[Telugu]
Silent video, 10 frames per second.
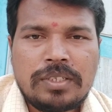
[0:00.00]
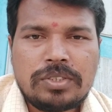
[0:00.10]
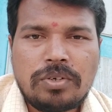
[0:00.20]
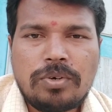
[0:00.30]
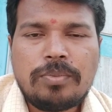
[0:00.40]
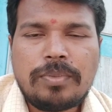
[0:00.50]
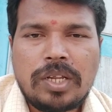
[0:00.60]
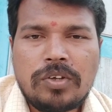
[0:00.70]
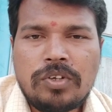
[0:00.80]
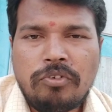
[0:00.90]
సో
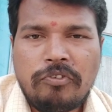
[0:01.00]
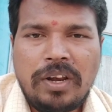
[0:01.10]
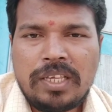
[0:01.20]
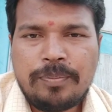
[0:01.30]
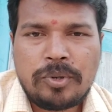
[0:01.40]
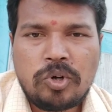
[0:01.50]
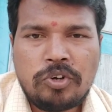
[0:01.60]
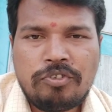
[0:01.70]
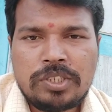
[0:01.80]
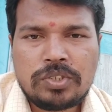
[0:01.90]
మనకు ఒకవేళ ఇప్పుడు
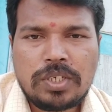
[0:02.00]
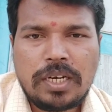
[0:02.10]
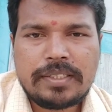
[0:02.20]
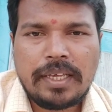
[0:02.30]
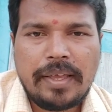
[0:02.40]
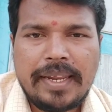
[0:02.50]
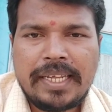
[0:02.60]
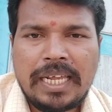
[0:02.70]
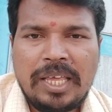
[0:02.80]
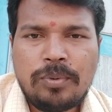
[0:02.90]
నోటిఫికేషన్ వచ్చినట్లయితే
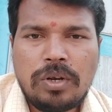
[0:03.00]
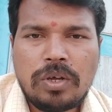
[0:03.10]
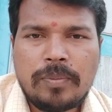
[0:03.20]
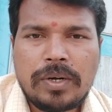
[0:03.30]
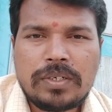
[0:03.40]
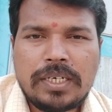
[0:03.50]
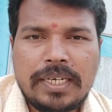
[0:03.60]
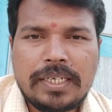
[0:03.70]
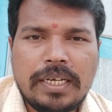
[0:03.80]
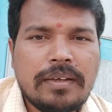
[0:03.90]
ఎన్నికలు అయిపోయేలోగా మనకు
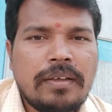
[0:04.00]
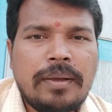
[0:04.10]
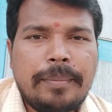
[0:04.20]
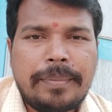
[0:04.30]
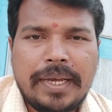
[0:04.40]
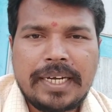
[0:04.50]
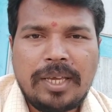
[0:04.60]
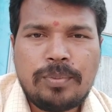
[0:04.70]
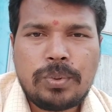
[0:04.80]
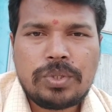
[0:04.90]
టెట్ ప్రక్రియ
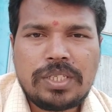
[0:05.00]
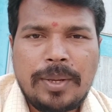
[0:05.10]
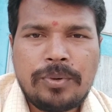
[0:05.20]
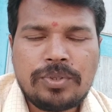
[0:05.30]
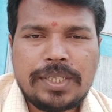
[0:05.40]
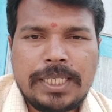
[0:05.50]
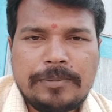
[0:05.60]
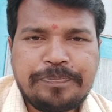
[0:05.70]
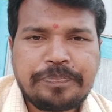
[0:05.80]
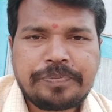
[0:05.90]
పూర్తి అయిపోతుంది
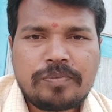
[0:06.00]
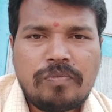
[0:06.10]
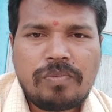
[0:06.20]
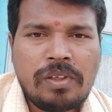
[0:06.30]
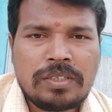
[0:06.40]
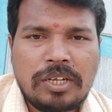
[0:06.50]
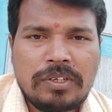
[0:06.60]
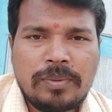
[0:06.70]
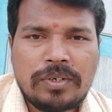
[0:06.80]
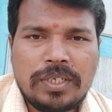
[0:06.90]

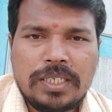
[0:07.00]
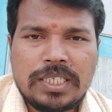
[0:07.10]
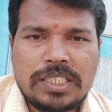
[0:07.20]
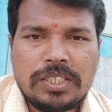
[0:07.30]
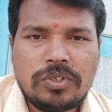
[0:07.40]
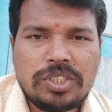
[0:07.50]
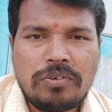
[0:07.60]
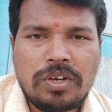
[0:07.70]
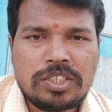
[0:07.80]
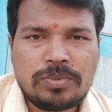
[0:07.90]
తర్వాత మనకు డిఎస్సి వచ్చే
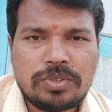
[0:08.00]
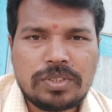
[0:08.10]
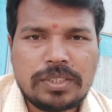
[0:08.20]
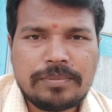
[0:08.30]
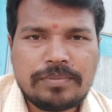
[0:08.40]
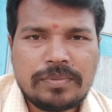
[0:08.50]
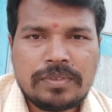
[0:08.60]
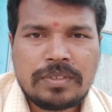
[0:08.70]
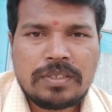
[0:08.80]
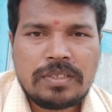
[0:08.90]
అవకాశం ఉంటుంది
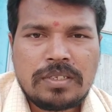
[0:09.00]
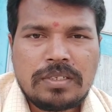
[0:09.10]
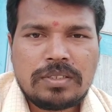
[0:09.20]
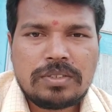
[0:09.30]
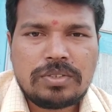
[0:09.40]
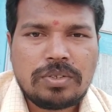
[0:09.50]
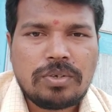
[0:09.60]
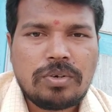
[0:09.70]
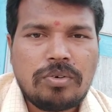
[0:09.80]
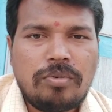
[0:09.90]
సో
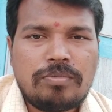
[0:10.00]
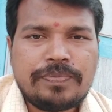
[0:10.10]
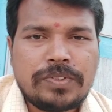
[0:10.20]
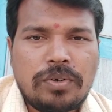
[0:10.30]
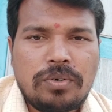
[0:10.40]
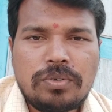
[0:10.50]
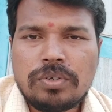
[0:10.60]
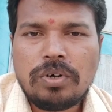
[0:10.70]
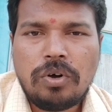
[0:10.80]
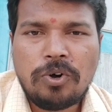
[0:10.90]
ఎవరు
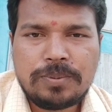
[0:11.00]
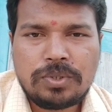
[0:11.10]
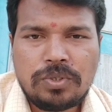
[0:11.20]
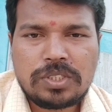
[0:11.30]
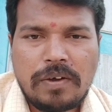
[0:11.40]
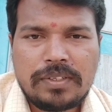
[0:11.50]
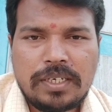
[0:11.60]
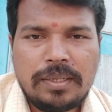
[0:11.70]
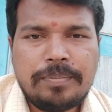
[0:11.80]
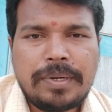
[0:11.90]
హోప్స్ లూజ్
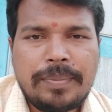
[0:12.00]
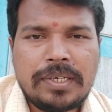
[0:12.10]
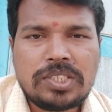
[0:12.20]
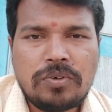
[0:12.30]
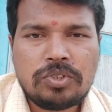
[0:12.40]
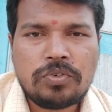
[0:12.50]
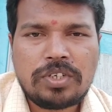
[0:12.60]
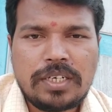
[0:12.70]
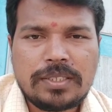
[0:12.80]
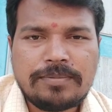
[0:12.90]
కావద్దండి ప్రిపరేషన్ అవుతూ
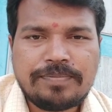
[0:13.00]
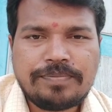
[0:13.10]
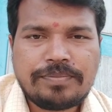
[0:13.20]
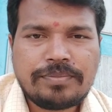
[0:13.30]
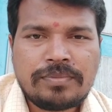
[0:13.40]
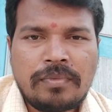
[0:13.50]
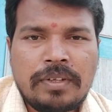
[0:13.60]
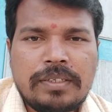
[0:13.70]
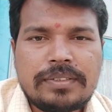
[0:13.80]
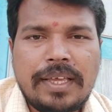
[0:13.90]
ఉండండి
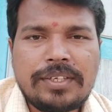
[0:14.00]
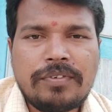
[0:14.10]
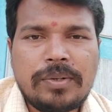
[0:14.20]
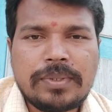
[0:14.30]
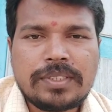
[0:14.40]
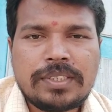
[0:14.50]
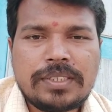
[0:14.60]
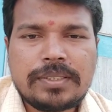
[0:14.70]
థ్యాంక్ యూ వెరీ మచ్